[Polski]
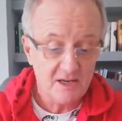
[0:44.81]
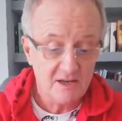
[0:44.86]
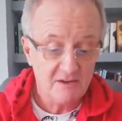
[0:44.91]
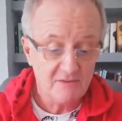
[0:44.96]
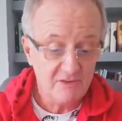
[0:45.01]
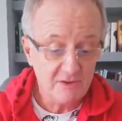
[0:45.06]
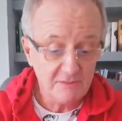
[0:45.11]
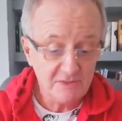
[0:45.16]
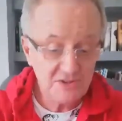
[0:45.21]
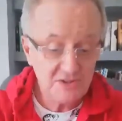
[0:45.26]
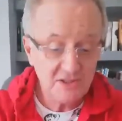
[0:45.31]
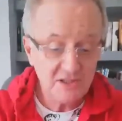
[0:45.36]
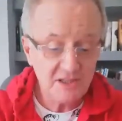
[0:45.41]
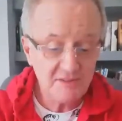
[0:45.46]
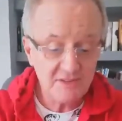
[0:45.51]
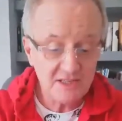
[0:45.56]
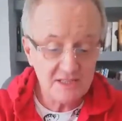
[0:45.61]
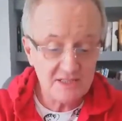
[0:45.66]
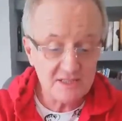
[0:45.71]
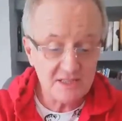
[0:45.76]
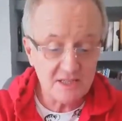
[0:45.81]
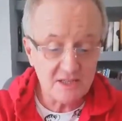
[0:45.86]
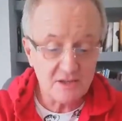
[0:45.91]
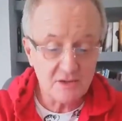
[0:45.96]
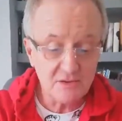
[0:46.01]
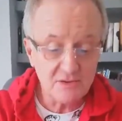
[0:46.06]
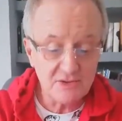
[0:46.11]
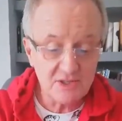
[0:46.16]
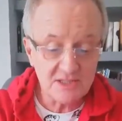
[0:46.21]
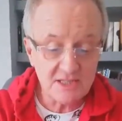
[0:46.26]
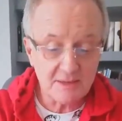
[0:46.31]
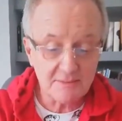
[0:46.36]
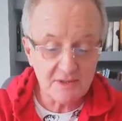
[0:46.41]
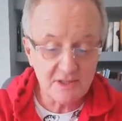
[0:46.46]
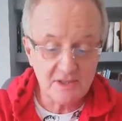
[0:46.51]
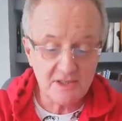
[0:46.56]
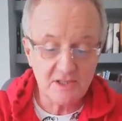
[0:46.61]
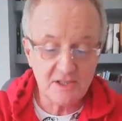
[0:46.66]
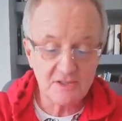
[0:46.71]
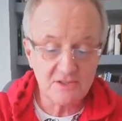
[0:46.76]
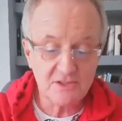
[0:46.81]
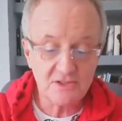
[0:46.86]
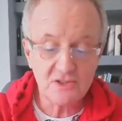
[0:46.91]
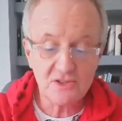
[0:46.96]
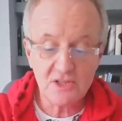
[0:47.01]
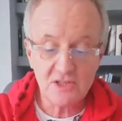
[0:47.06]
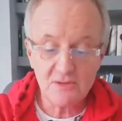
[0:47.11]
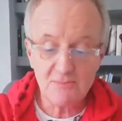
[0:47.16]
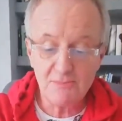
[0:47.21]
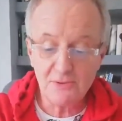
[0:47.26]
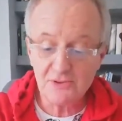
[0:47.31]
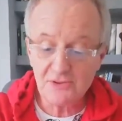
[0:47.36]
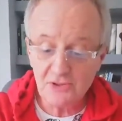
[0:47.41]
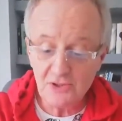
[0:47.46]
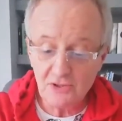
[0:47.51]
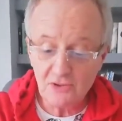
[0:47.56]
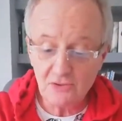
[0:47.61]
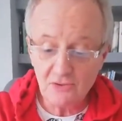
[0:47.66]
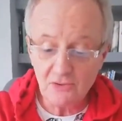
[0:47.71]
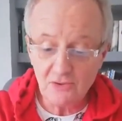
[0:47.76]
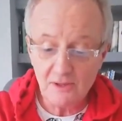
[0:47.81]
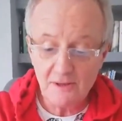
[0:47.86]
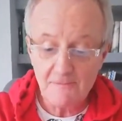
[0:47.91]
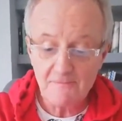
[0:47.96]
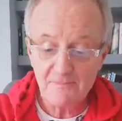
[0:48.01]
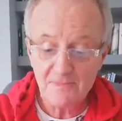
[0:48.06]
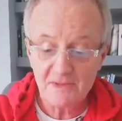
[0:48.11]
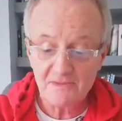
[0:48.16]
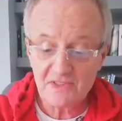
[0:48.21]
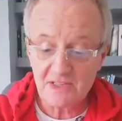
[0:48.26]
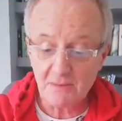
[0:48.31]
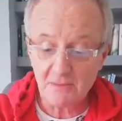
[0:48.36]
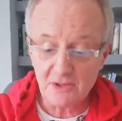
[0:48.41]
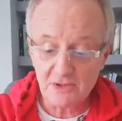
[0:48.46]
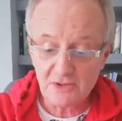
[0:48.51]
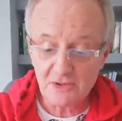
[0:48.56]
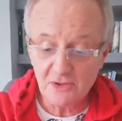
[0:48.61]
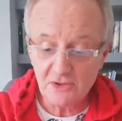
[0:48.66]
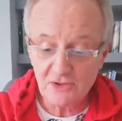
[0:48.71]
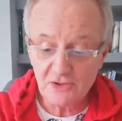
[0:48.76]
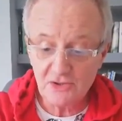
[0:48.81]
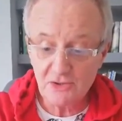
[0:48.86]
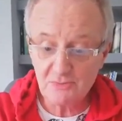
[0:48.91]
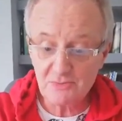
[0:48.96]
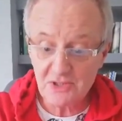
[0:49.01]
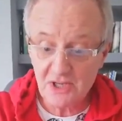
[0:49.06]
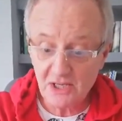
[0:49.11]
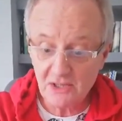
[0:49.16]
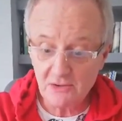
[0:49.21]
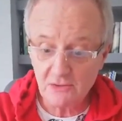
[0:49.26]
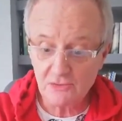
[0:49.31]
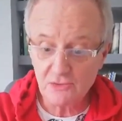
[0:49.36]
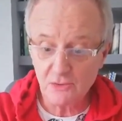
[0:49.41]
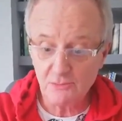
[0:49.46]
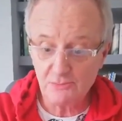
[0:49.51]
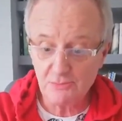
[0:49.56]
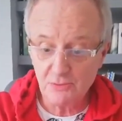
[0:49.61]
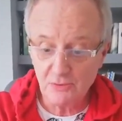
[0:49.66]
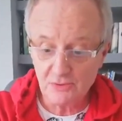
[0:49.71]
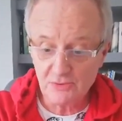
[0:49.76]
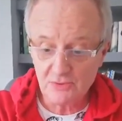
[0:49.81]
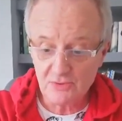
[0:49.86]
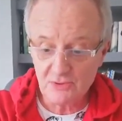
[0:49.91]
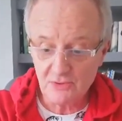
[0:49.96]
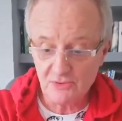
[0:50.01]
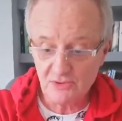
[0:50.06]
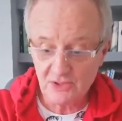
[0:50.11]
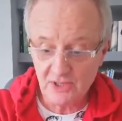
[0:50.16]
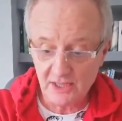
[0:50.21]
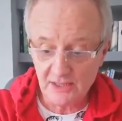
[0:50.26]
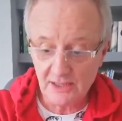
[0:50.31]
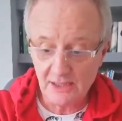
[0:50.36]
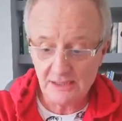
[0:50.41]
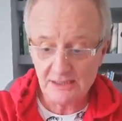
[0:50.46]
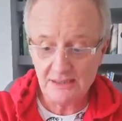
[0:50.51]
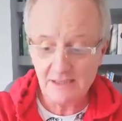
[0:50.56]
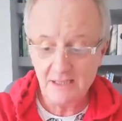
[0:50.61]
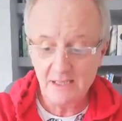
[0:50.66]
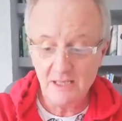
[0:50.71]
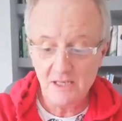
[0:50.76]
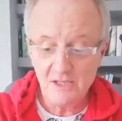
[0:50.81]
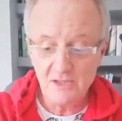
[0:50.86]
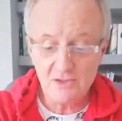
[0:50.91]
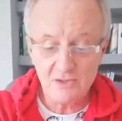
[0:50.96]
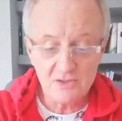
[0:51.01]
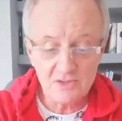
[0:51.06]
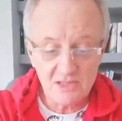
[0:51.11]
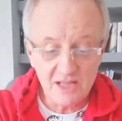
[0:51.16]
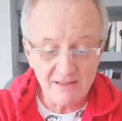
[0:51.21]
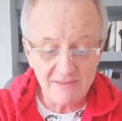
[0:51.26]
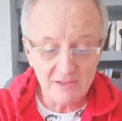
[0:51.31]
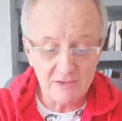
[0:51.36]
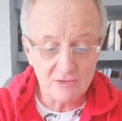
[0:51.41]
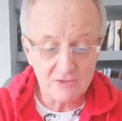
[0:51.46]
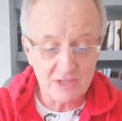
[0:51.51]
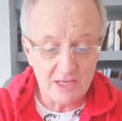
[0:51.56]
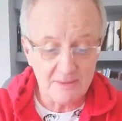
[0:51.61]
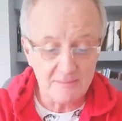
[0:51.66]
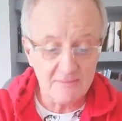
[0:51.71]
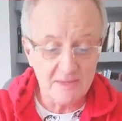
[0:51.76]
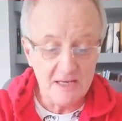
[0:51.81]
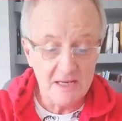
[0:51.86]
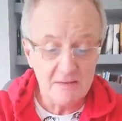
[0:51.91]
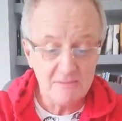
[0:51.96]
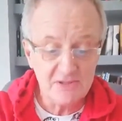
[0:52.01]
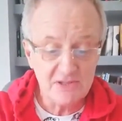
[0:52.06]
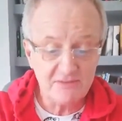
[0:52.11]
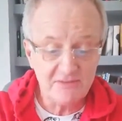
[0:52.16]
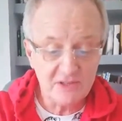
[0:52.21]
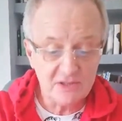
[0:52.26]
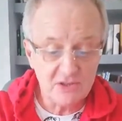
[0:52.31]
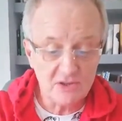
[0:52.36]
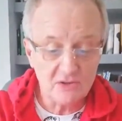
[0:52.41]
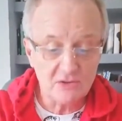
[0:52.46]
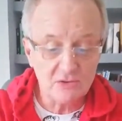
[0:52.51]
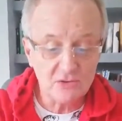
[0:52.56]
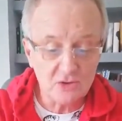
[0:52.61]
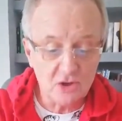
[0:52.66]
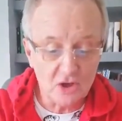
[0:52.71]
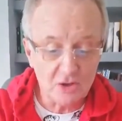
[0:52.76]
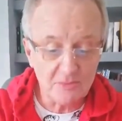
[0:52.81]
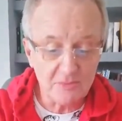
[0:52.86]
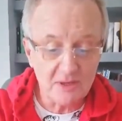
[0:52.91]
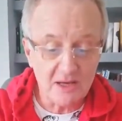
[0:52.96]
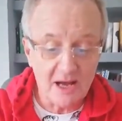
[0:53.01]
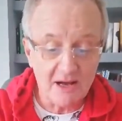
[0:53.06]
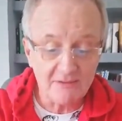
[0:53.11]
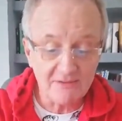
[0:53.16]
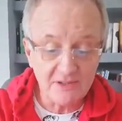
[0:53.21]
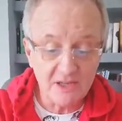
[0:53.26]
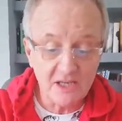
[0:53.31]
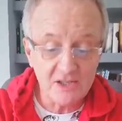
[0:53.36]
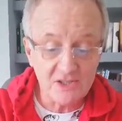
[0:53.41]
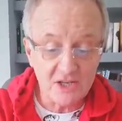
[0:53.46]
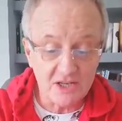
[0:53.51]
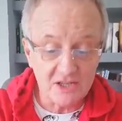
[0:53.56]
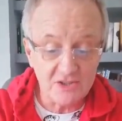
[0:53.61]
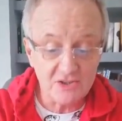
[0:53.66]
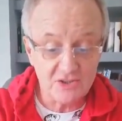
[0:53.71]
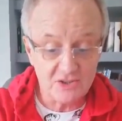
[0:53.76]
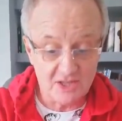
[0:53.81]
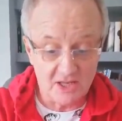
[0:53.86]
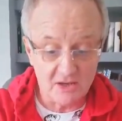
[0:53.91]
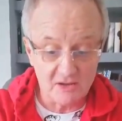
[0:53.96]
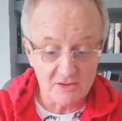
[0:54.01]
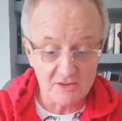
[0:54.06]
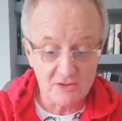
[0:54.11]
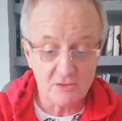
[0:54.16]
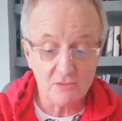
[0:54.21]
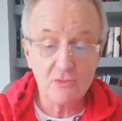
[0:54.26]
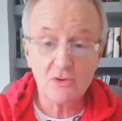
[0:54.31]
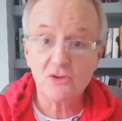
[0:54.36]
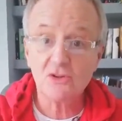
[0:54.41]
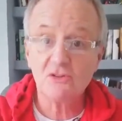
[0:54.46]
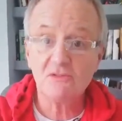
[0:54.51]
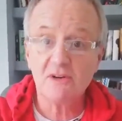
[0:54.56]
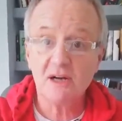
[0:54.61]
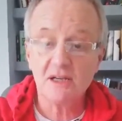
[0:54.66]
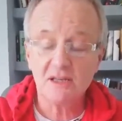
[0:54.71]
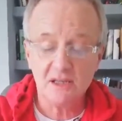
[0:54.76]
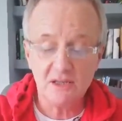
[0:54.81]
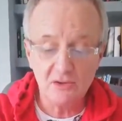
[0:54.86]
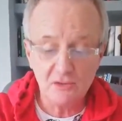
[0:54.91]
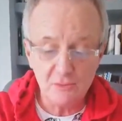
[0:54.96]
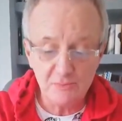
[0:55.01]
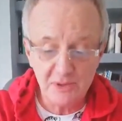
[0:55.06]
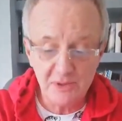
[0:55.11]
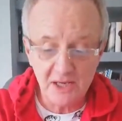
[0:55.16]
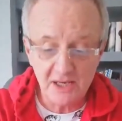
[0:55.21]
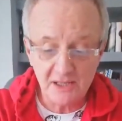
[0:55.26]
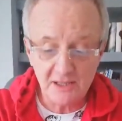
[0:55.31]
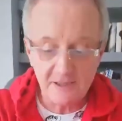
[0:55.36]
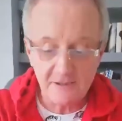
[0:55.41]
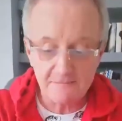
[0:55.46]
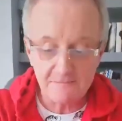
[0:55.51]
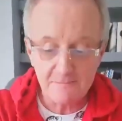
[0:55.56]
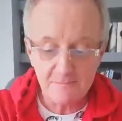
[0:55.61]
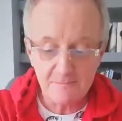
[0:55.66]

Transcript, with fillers: Wymyślili więc ludzie zamknięci, że po cichu w samotności przejdą do płotu sąsiada i zostawią tam przewieszoną torbę, a w niej część tego, co ugotowali i upiekli.